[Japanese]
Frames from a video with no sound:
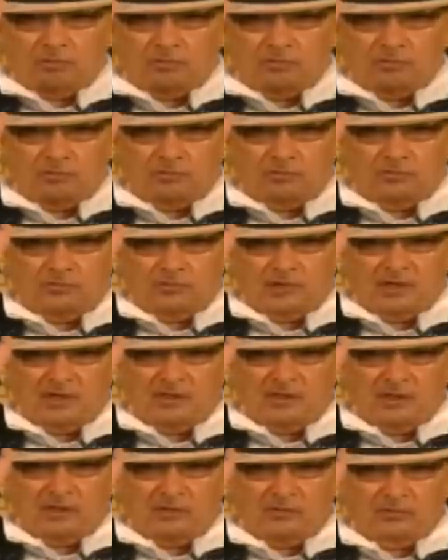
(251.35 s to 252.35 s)

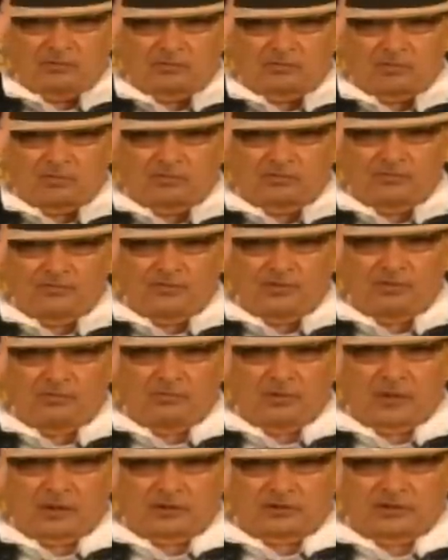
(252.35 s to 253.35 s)
ウクライナの国
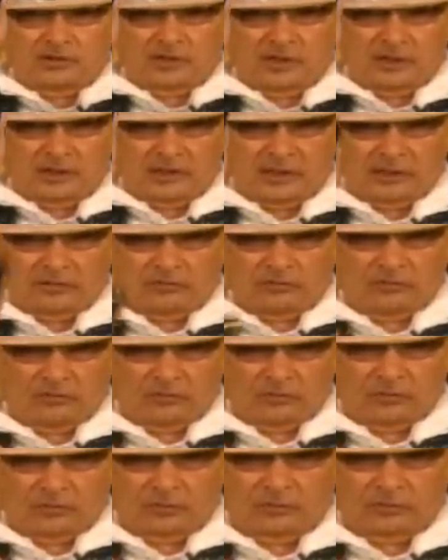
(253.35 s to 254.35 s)
民は知らないとい
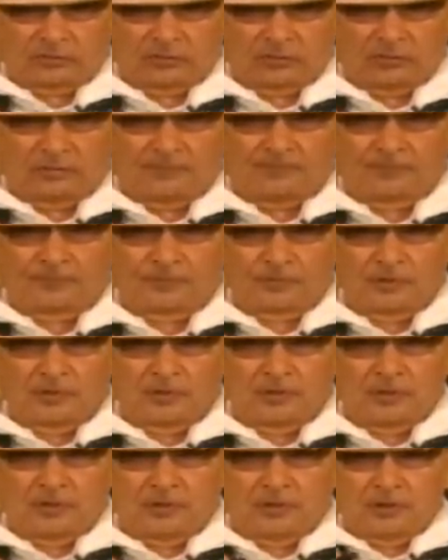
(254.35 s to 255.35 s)
うことと、
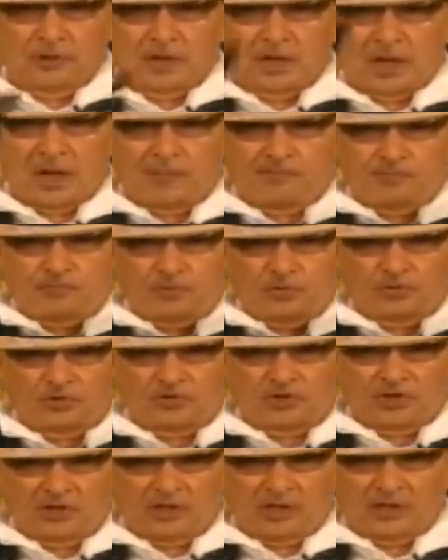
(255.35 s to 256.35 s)
発
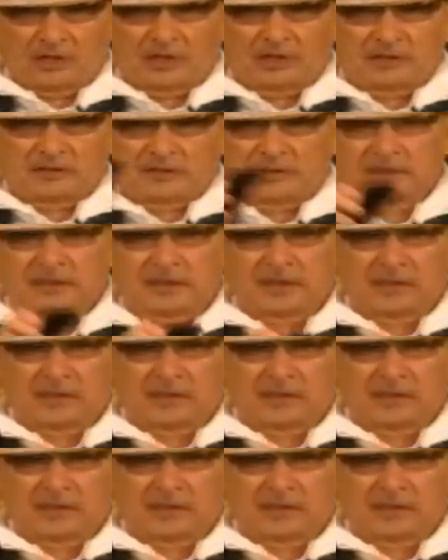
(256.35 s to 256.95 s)
表してないから知らな